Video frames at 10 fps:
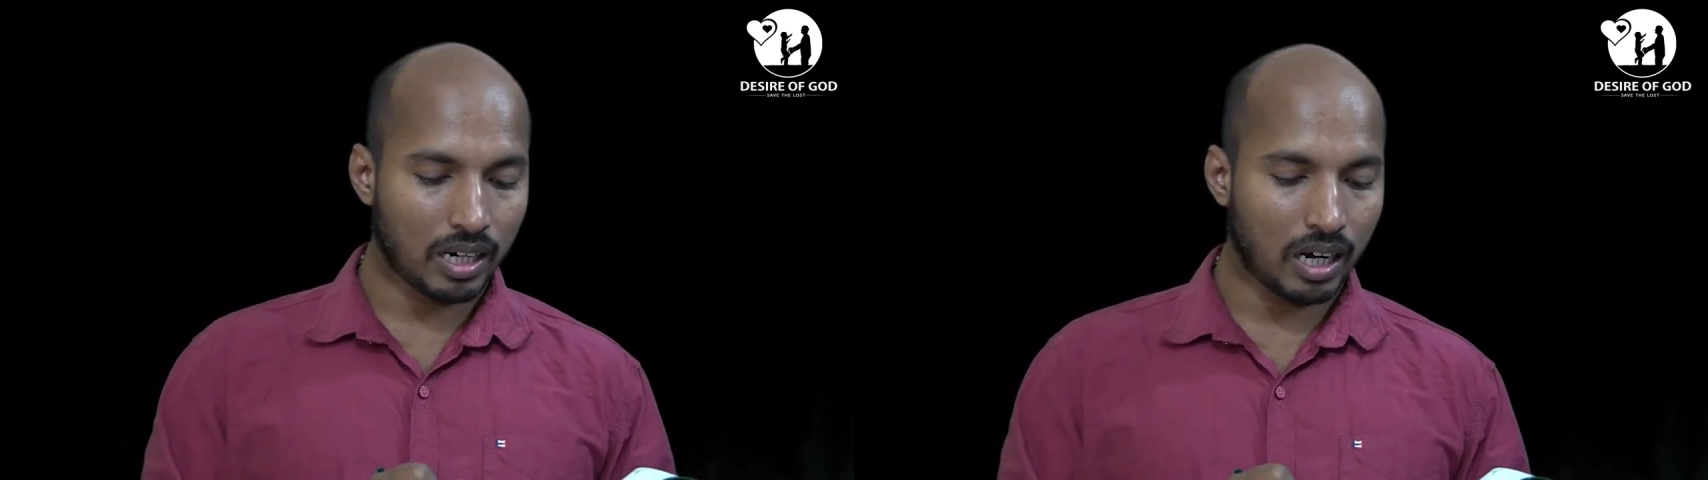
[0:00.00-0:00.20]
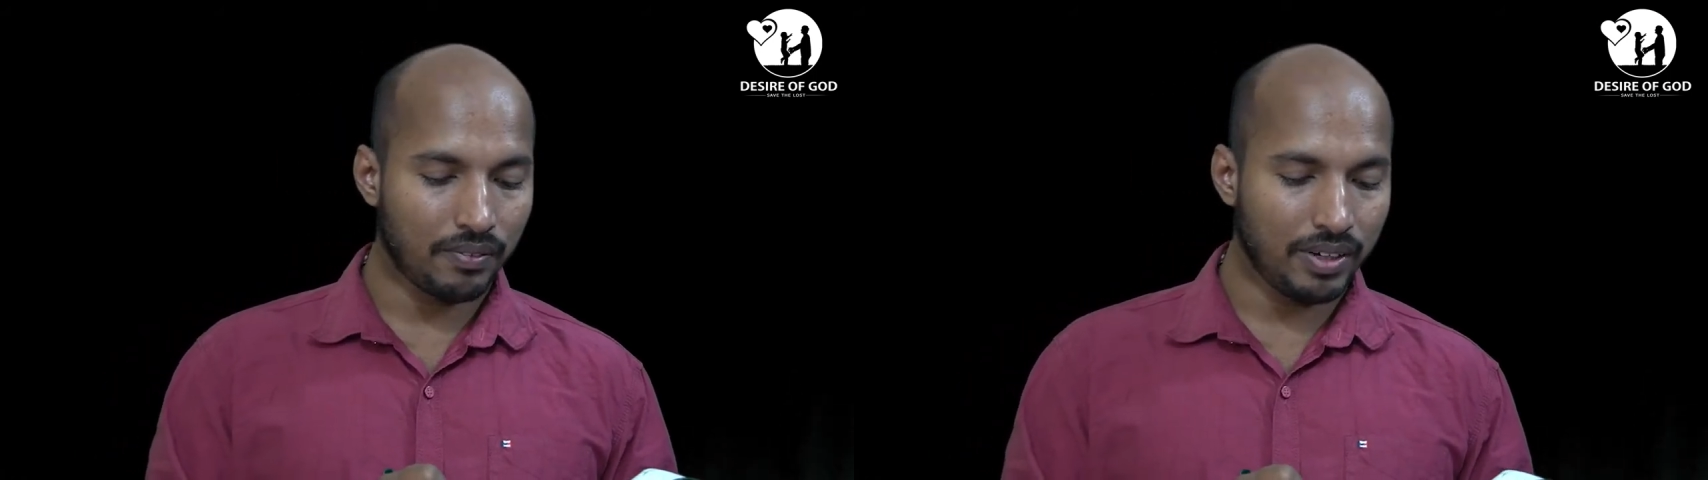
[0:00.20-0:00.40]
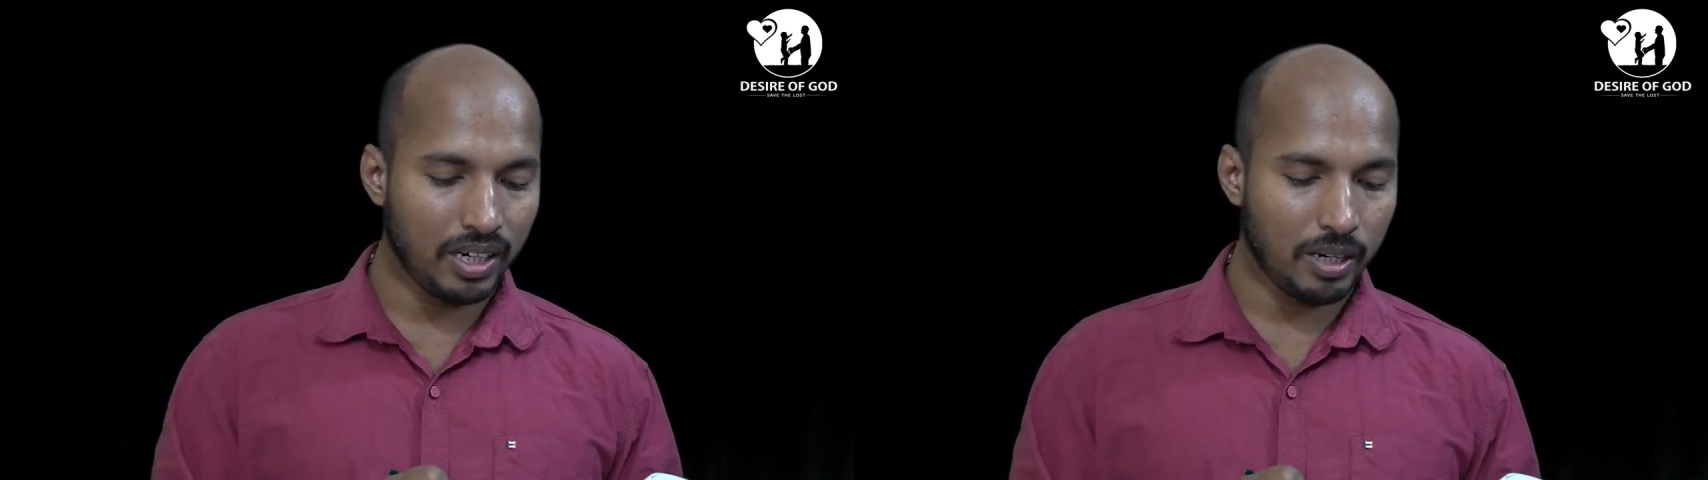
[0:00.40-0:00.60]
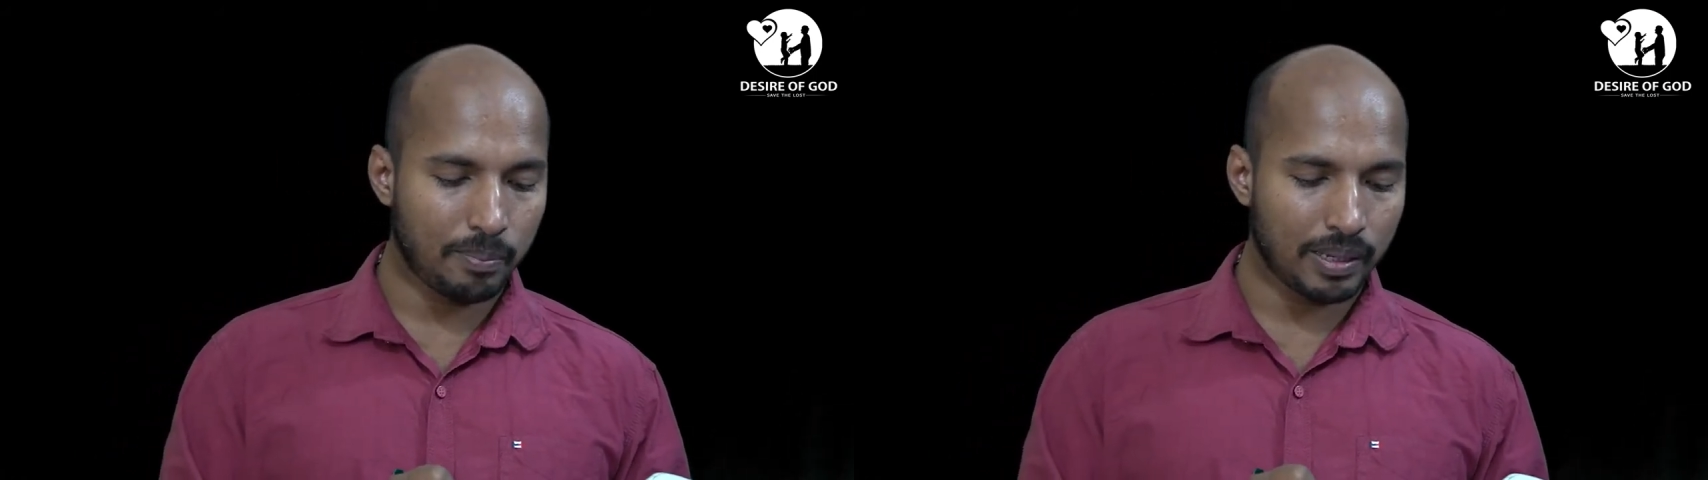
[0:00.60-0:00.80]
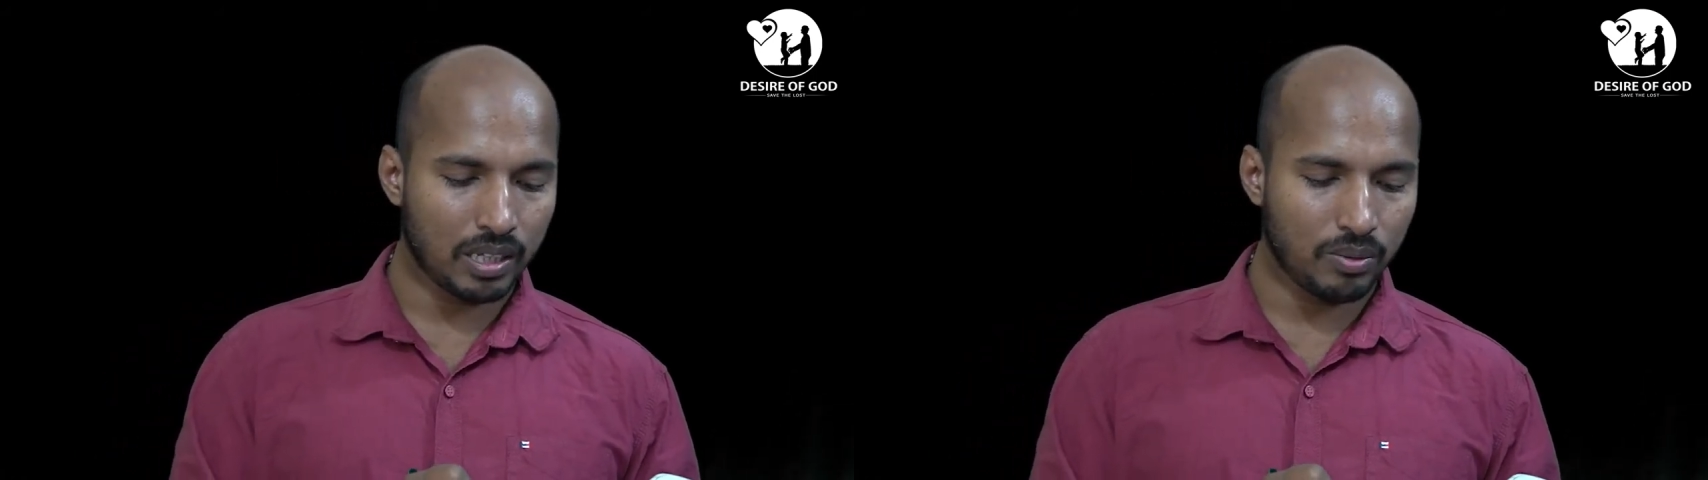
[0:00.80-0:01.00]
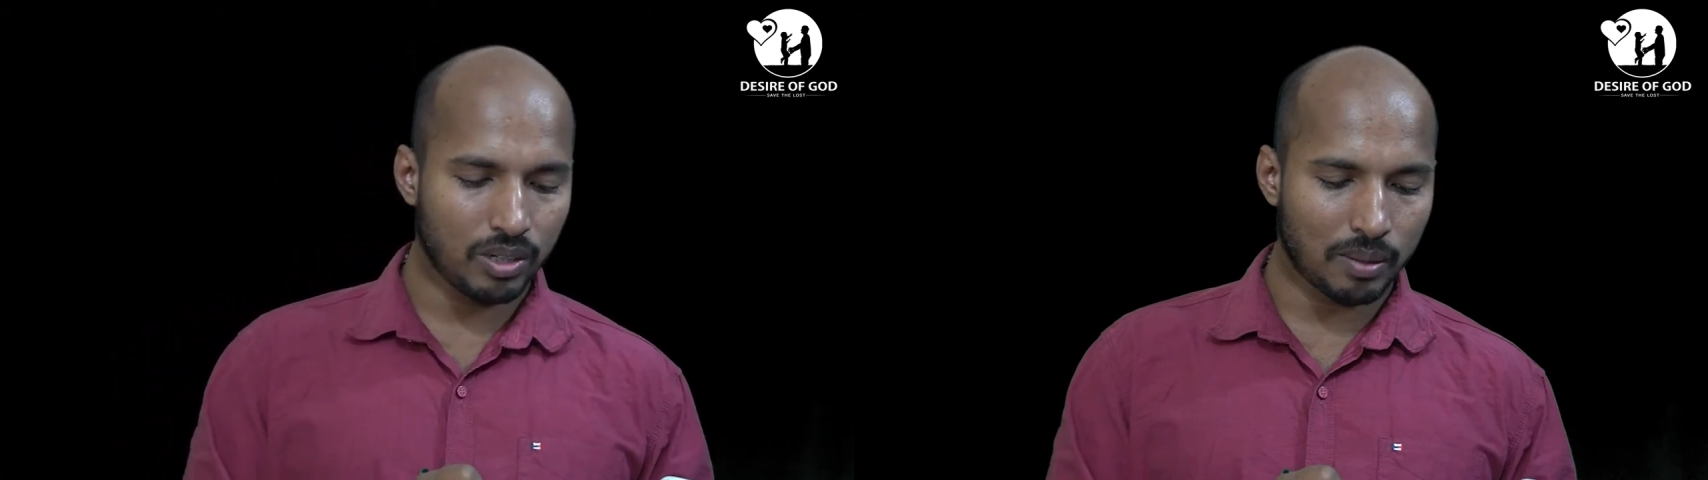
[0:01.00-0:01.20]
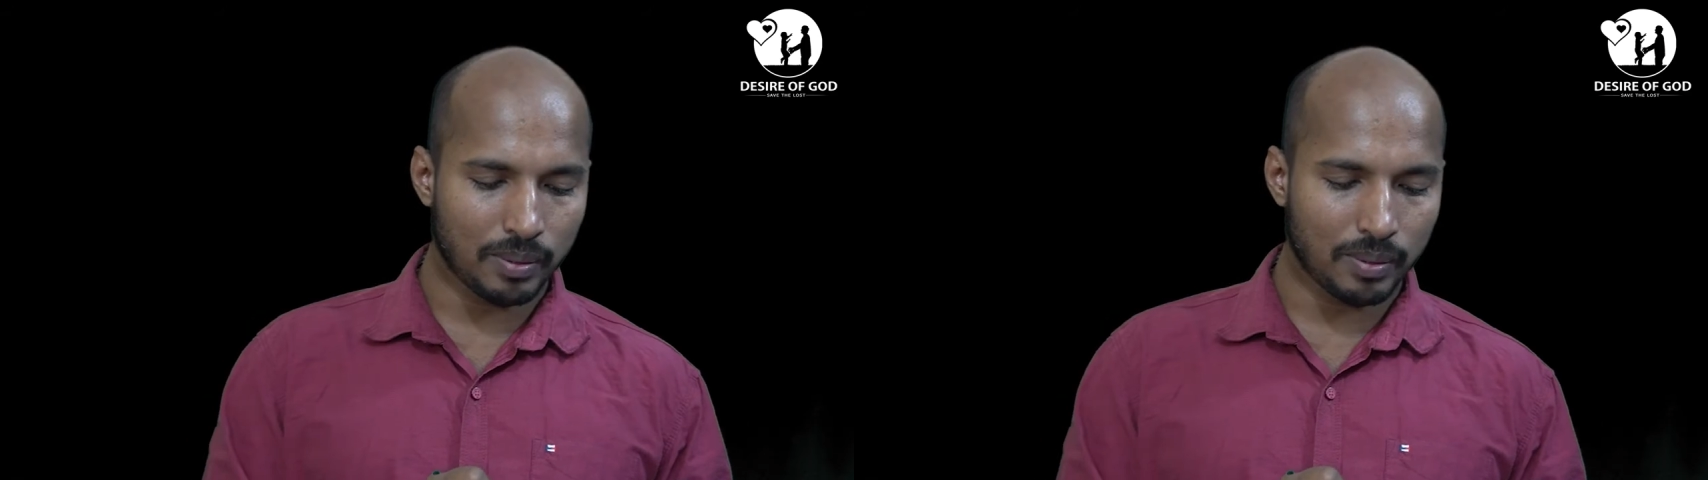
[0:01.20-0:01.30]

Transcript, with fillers: అవి నీ పెదవుల